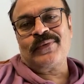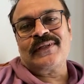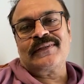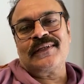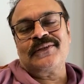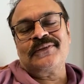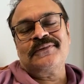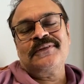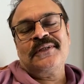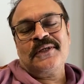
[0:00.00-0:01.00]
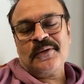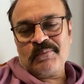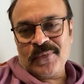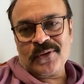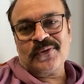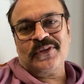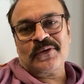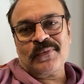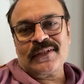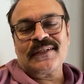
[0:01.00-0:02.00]
అభినందనలు మీకు
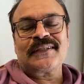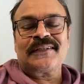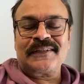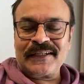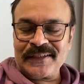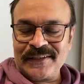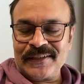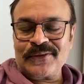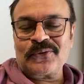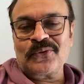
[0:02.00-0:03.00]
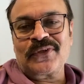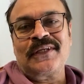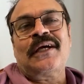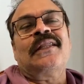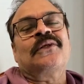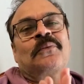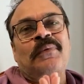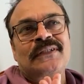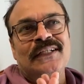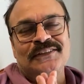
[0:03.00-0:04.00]
నిర్మాతలకి టెక్నికల్ క్రూకి అందులో
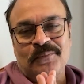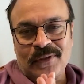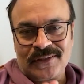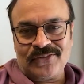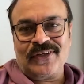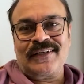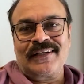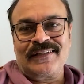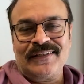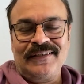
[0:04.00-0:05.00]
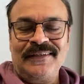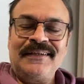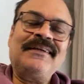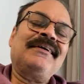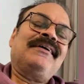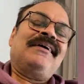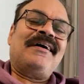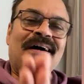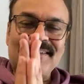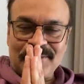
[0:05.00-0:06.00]
పనిచేసిన ప్రతి ఒక్కరికి
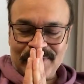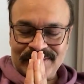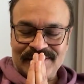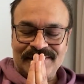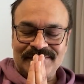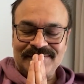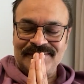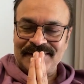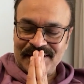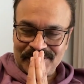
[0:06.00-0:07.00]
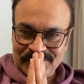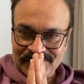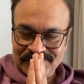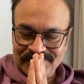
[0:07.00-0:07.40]
ఆల్ ది బెస్ట్ థ్యాంక్ యూ